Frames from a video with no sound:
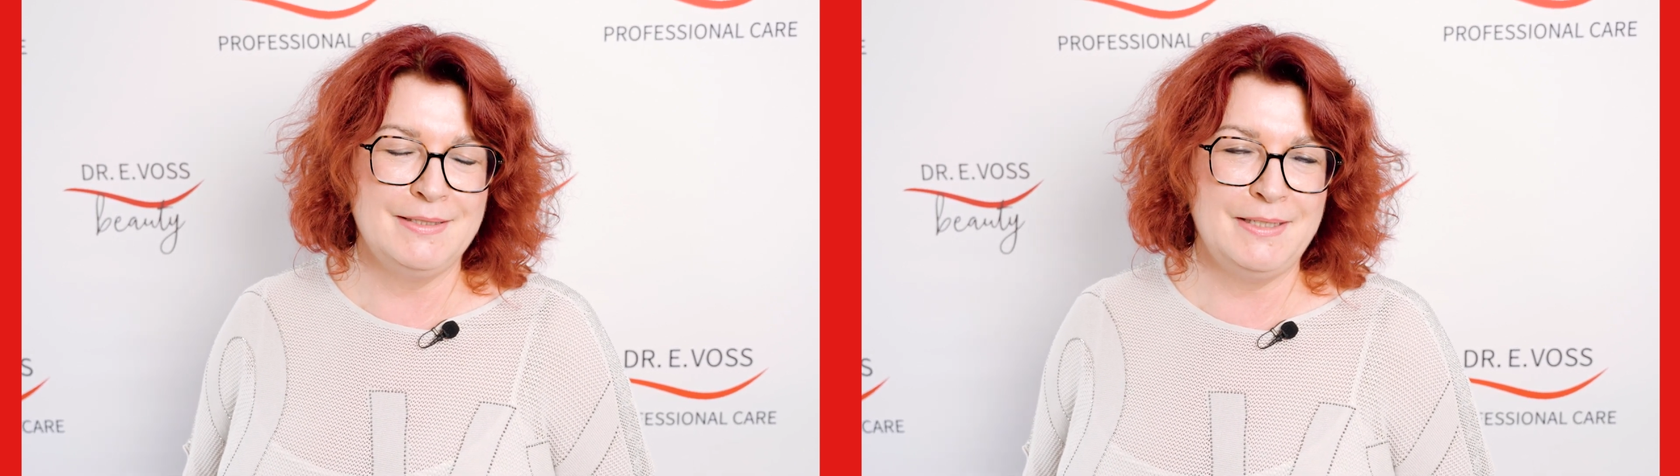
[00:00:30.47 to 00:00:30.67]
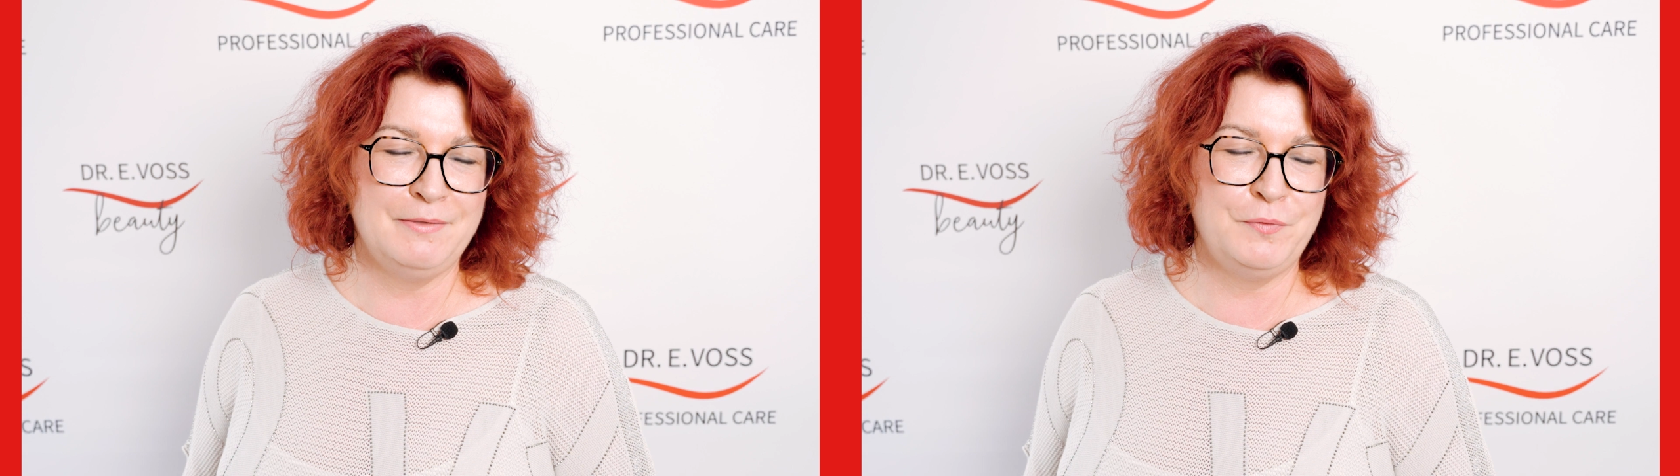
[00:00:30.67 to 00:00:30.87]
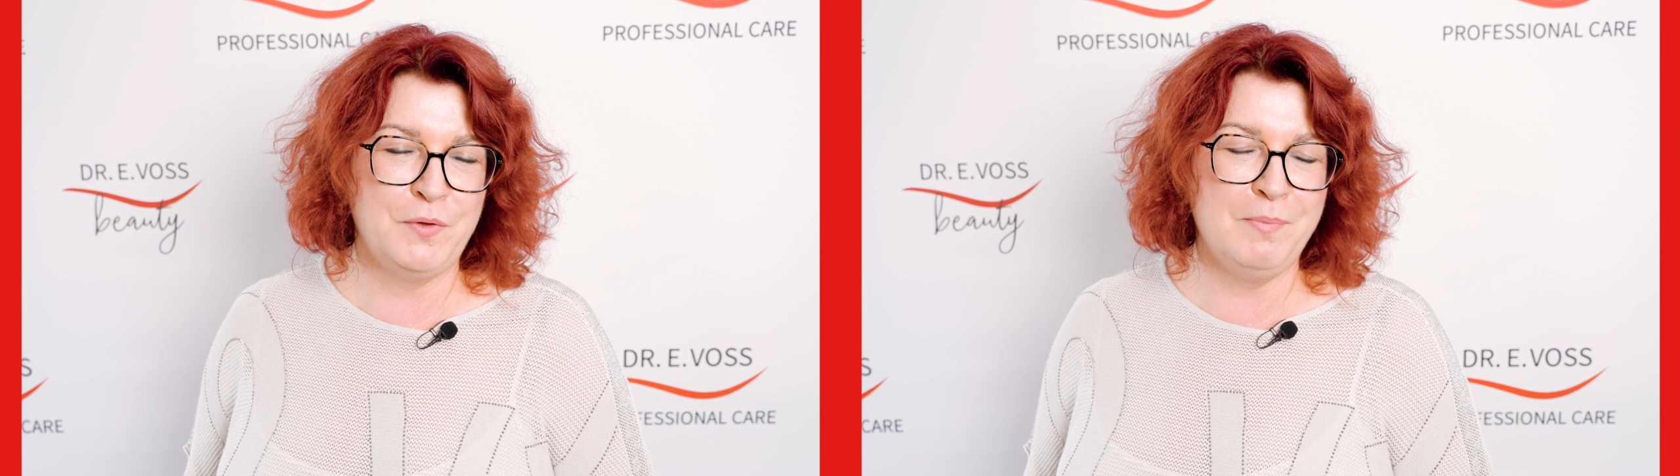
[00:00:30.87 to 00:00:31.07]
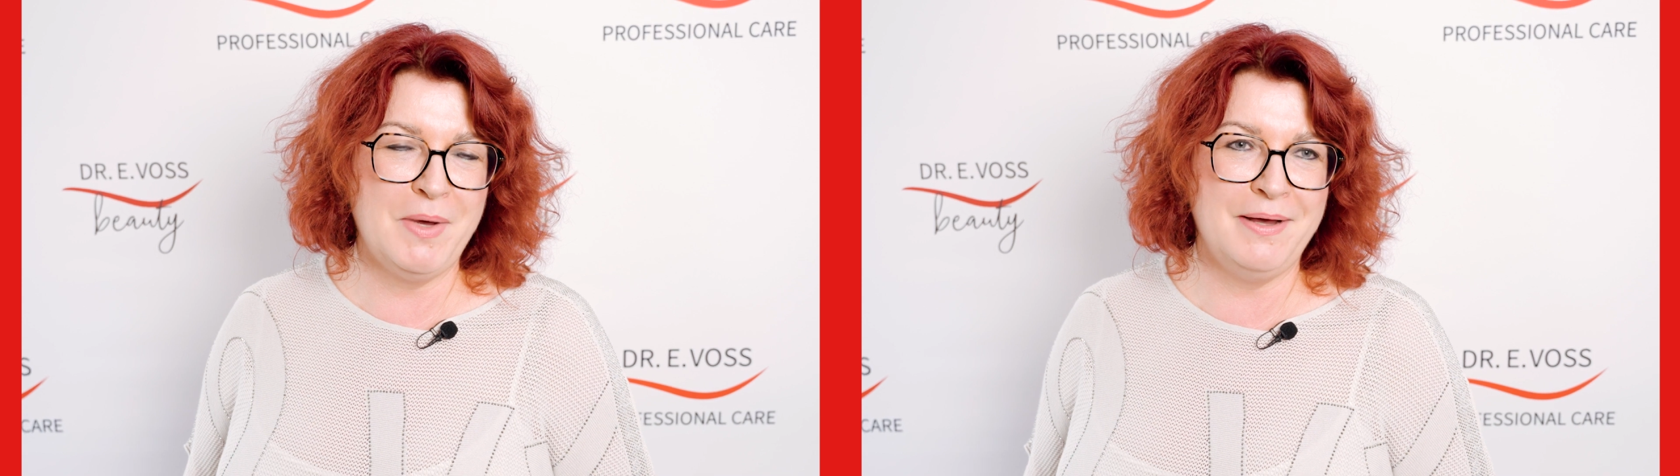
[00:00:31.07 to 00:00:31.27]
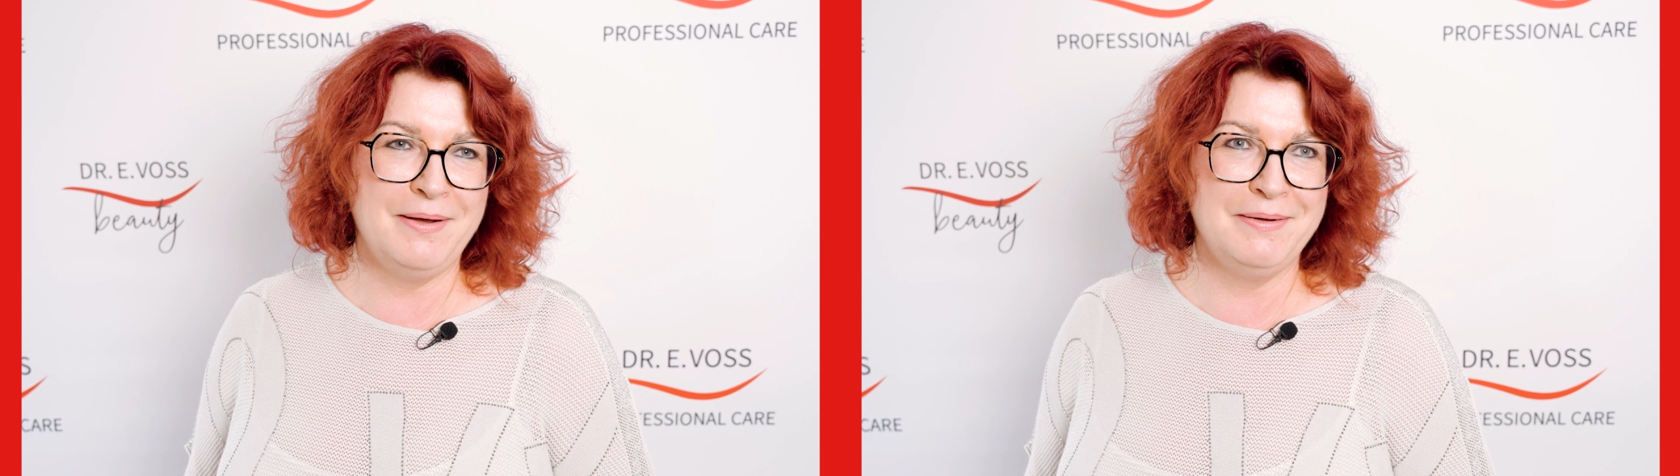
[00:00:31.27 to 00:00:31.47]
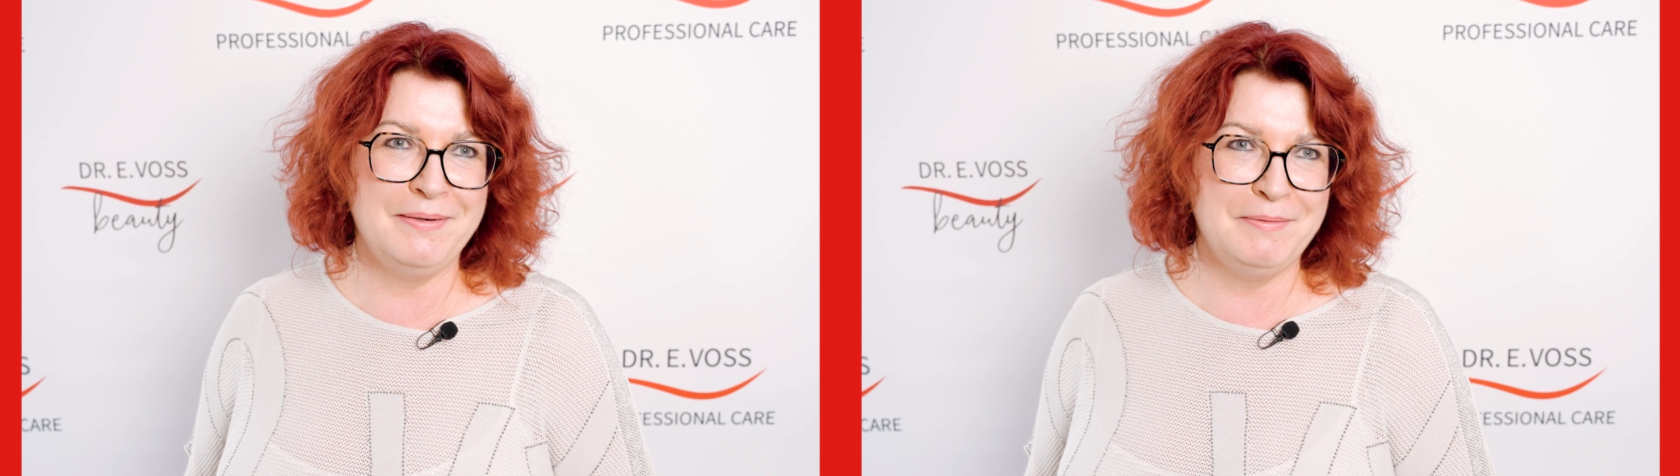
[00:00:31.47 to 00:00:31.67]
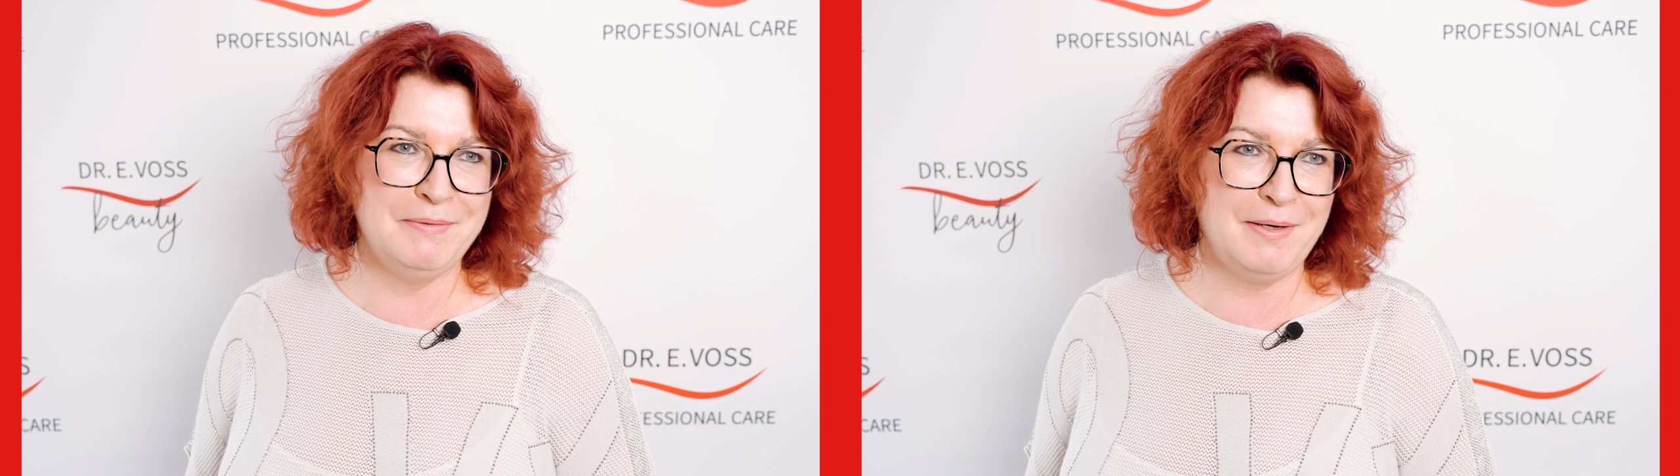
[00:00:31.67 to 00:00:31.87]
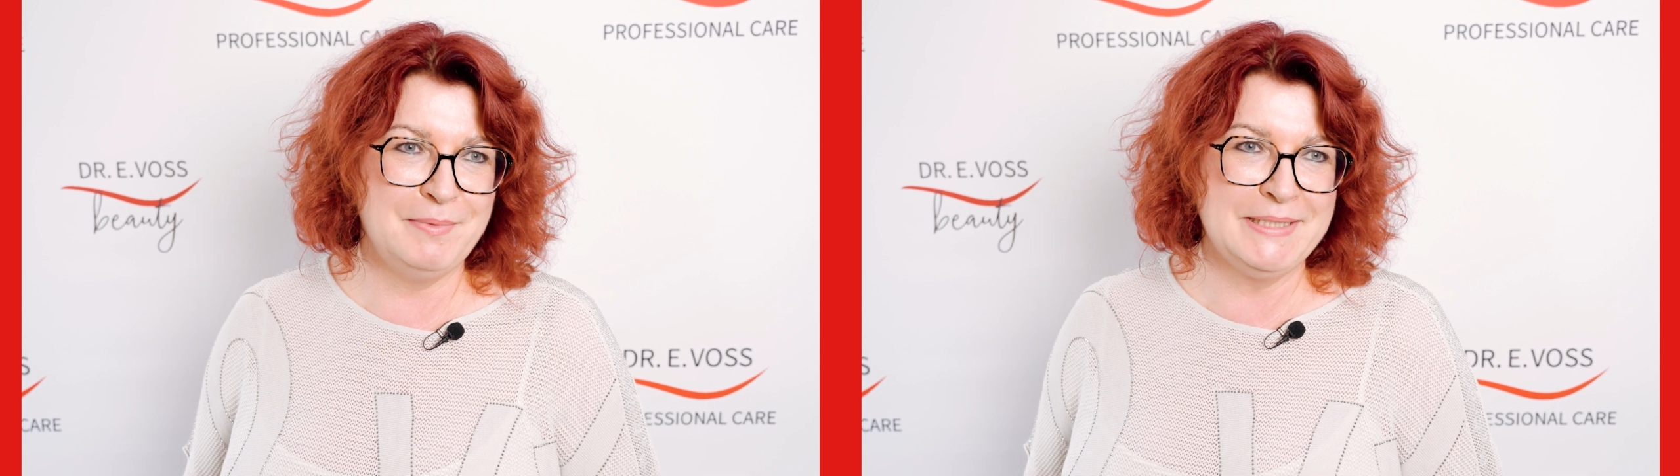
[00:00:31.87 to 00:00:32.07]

Die Firma habe